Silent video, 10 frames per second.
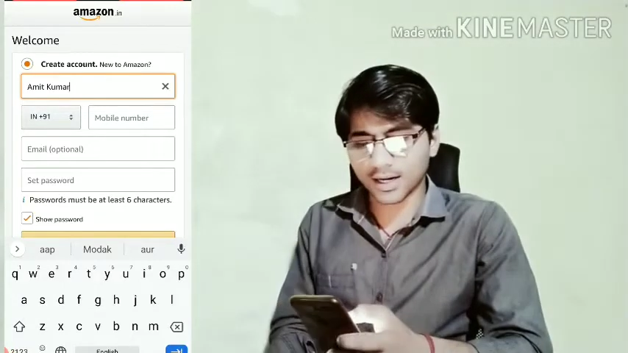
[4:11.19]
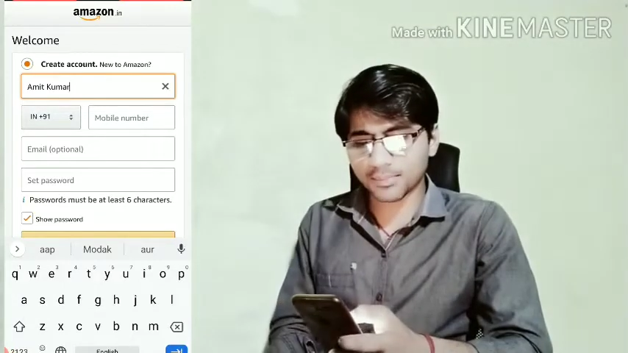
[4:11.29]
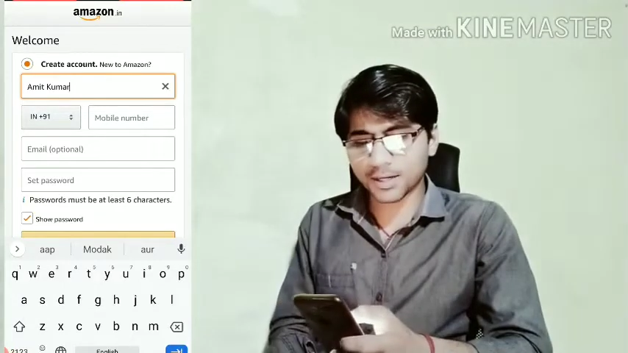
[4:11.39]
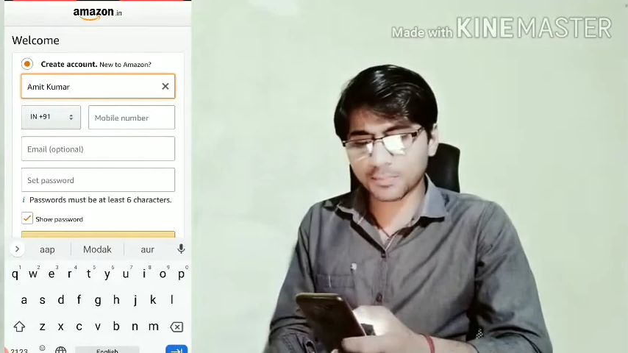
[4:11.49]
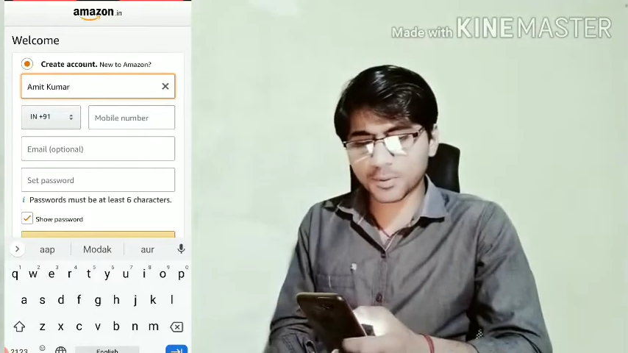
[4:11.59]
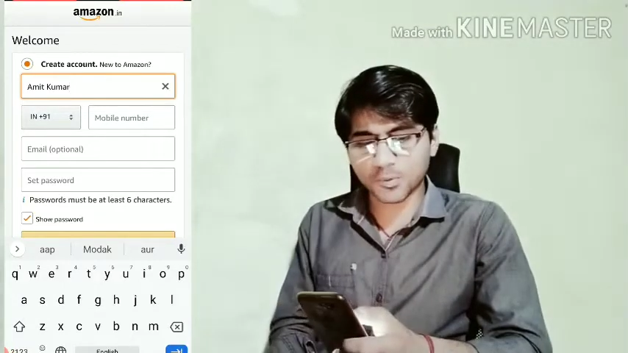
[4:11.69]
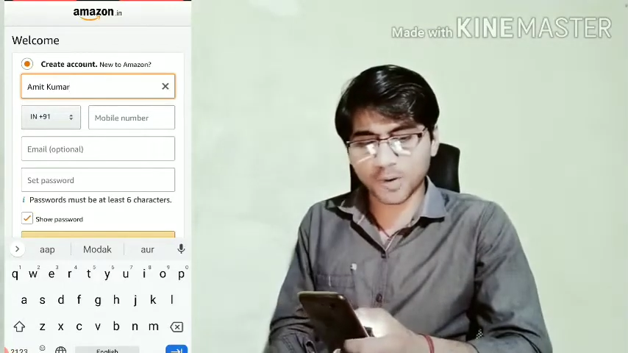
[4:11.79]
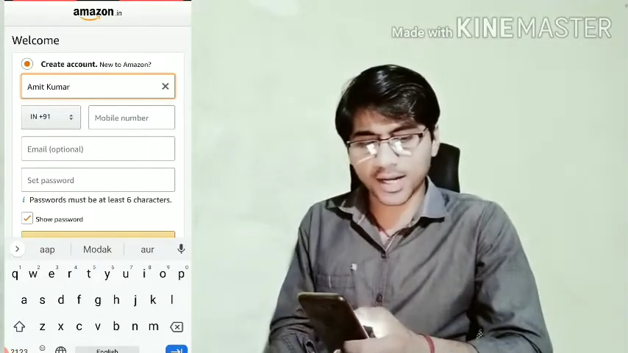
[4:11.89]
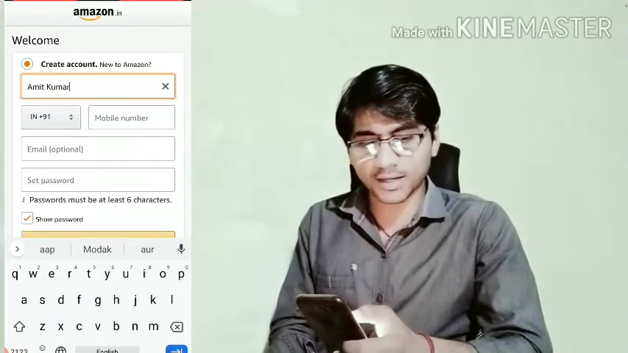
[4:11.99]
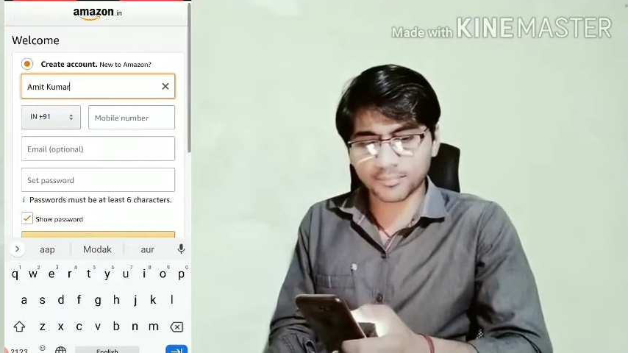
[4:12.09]
अब यहाँ पर
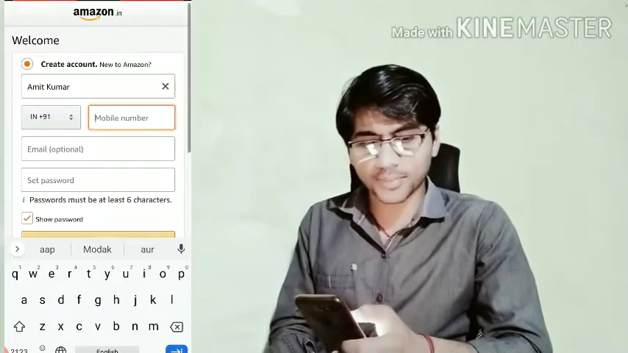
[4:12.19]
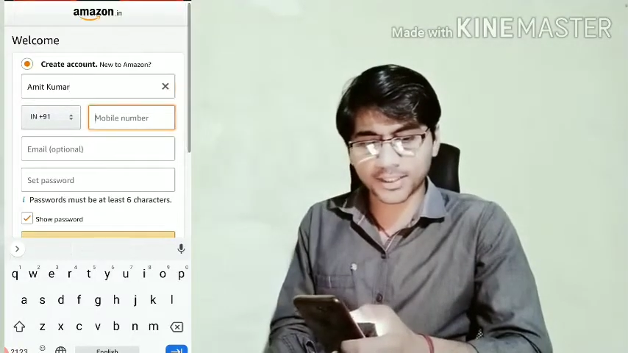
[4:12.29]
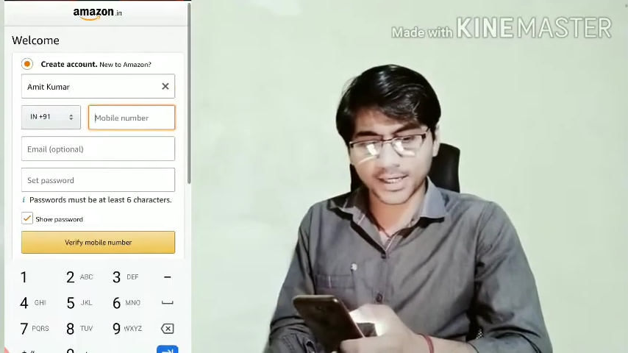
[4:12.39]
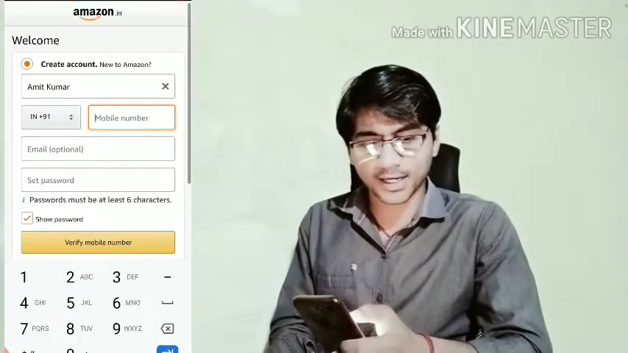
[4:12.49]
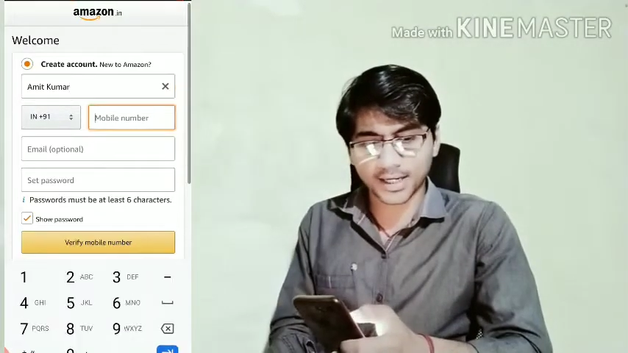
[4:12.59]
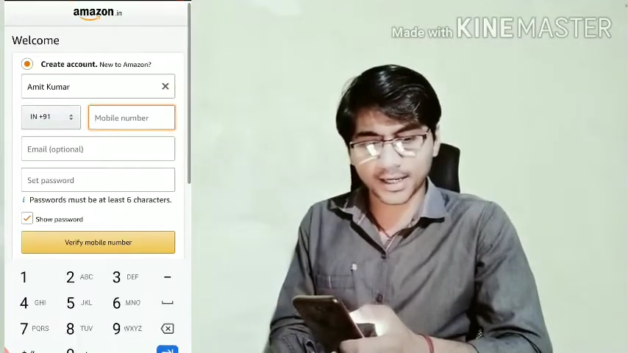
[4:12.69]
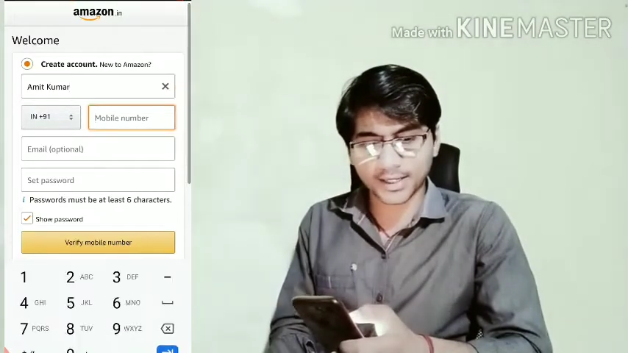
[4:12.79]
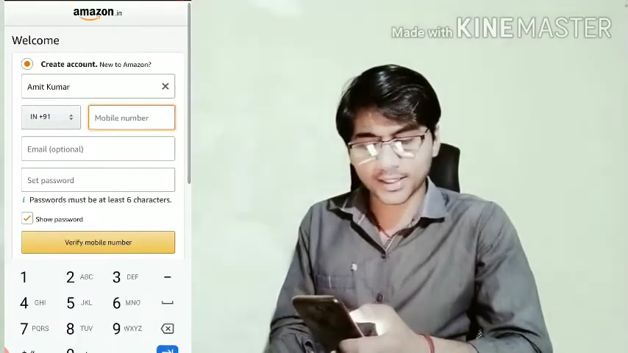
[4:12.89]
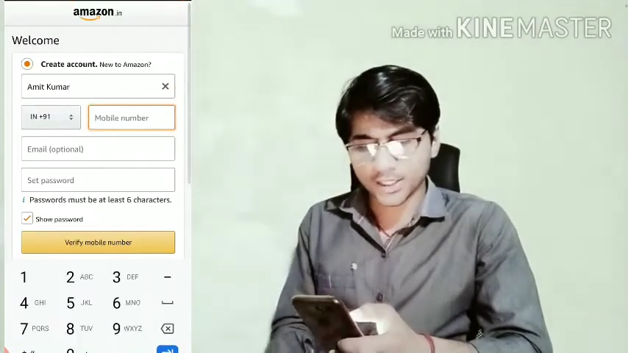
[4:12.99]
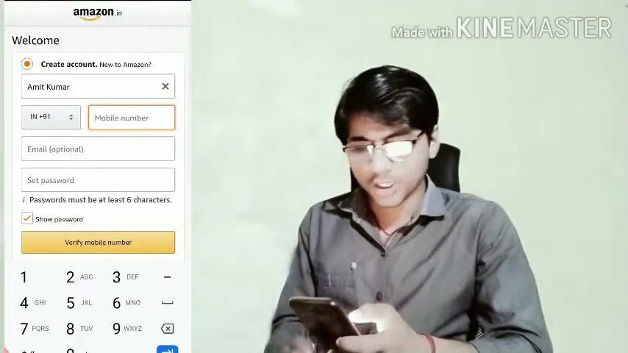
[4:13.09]
मोबाइल नंबर डालना
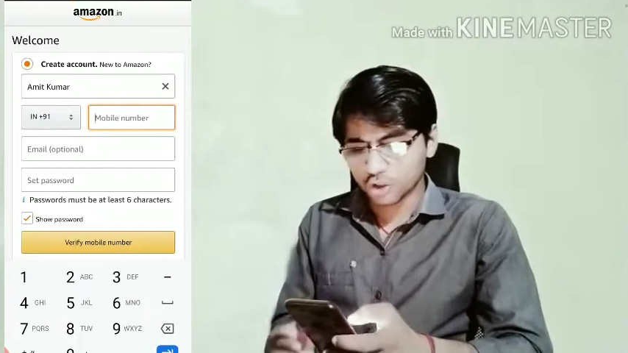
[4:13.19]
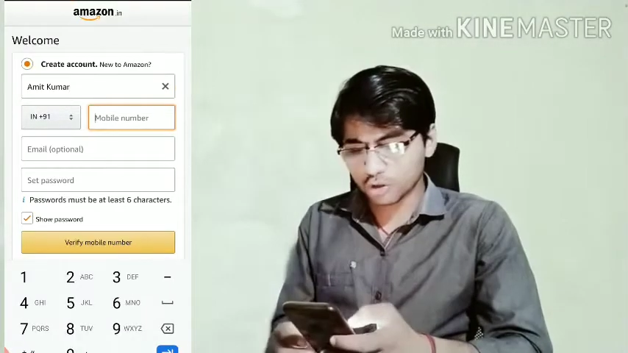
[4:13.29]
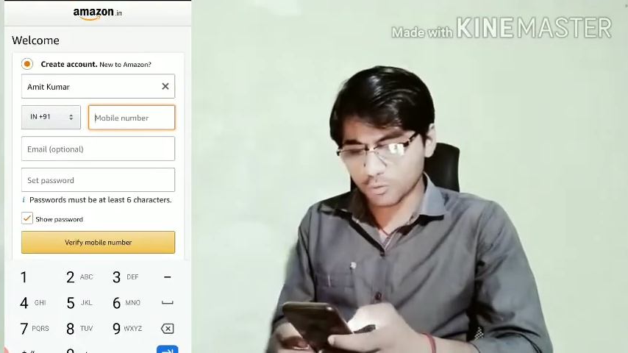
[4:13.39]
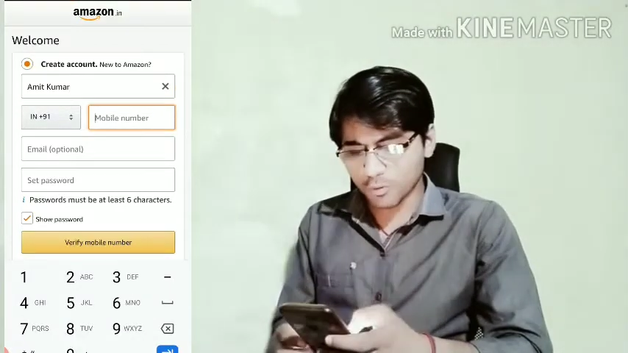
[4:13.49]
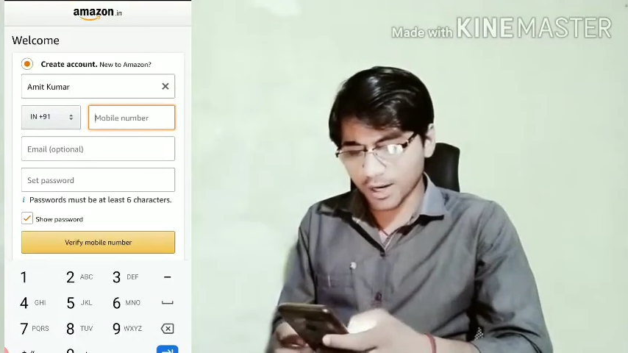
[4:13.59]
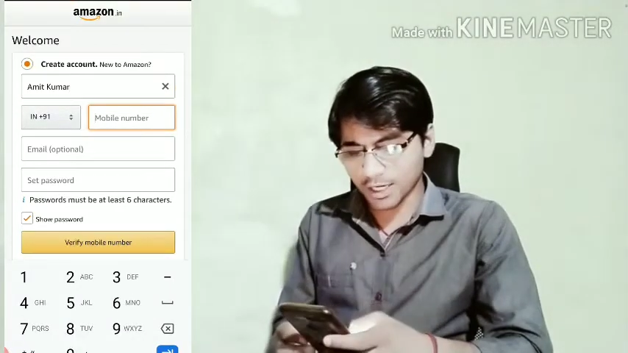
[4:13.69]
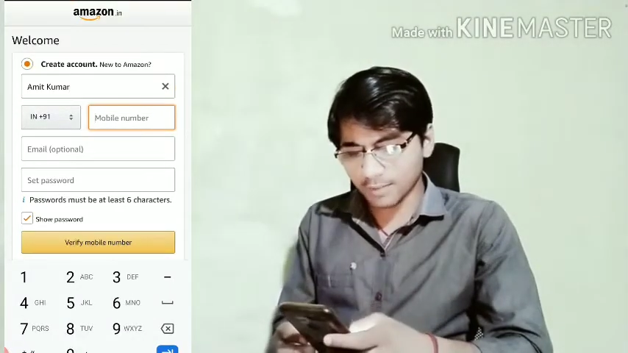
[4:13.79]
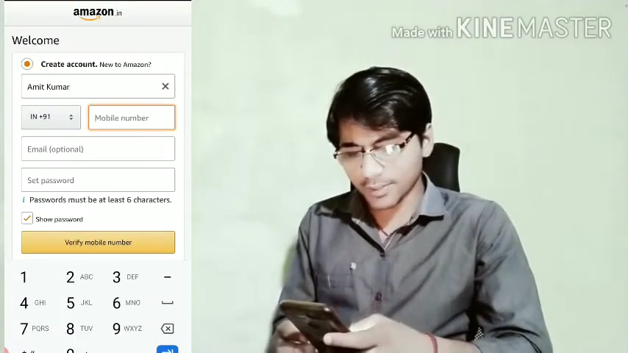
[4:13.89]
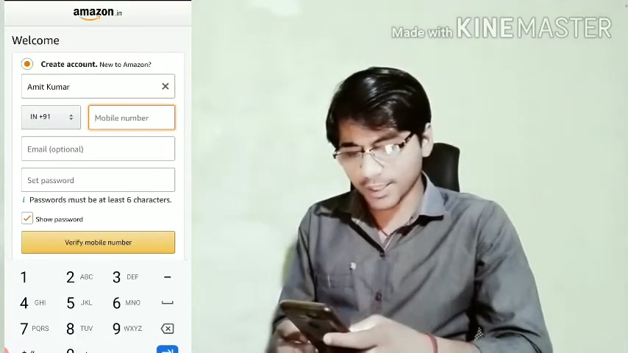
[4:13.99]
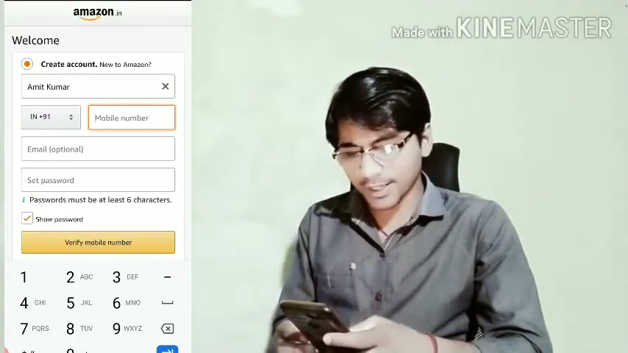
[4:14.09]
है तो मोबाइल
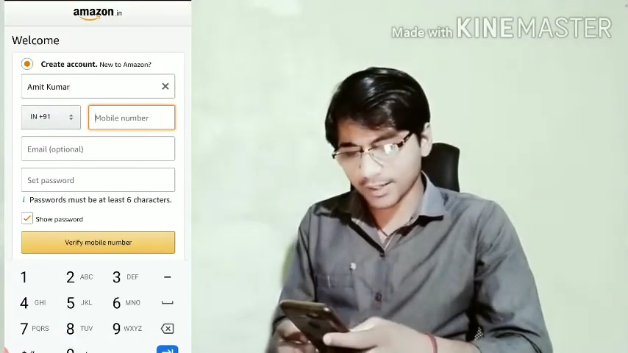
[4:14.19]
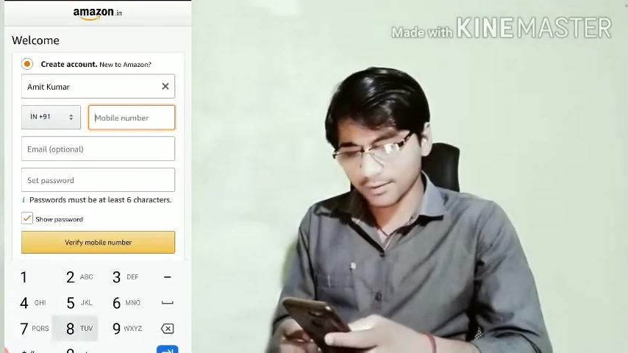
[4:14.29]
नंबर है